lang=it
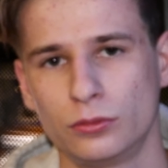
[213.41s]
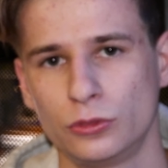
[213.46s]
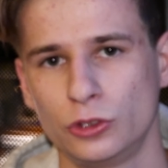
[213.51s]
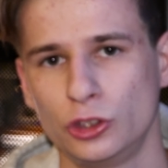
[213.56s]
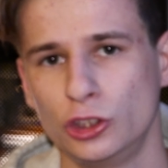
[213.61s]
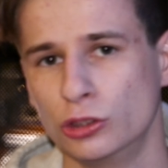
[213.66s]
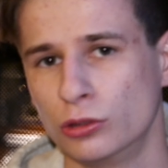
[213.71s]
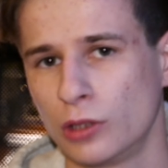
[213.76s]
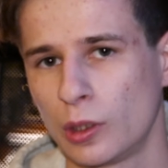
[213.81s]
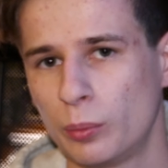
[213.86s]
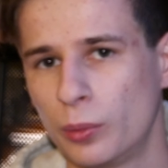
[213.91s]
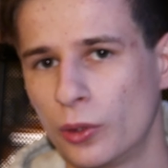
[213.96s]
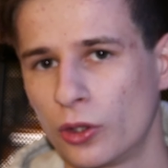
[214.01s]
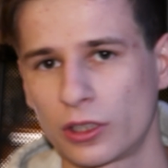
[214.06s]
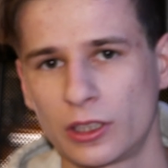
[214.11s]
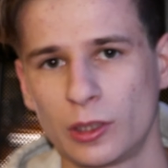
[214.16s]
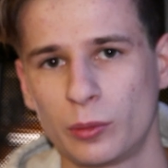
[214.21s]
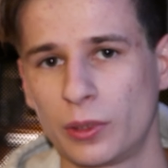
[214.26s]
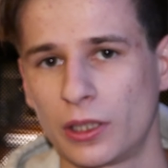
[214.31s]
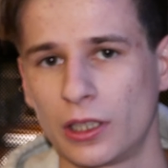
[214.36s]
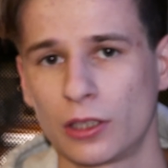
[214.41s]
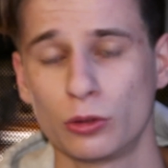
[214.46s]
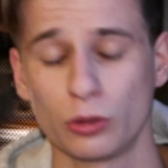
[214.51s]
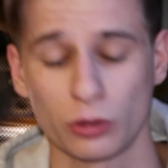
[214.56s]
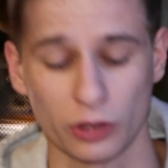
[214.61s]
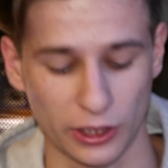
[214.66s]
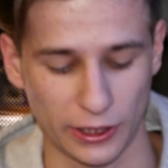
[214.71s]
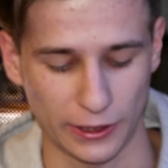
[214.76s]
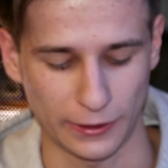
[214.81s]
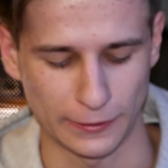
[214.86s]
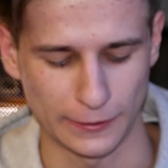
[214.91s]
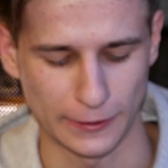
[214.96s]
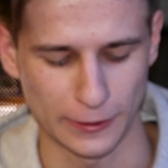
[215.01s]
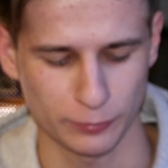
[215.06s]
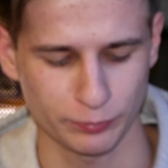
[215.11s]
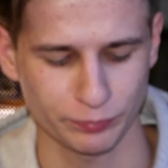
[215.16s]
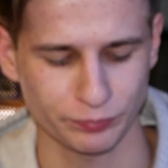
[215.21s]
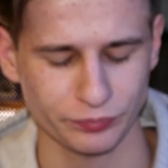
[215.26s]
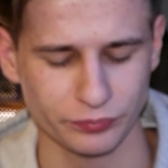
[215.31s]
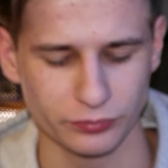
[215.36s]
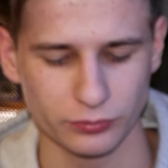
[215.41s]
di una porta per la corrente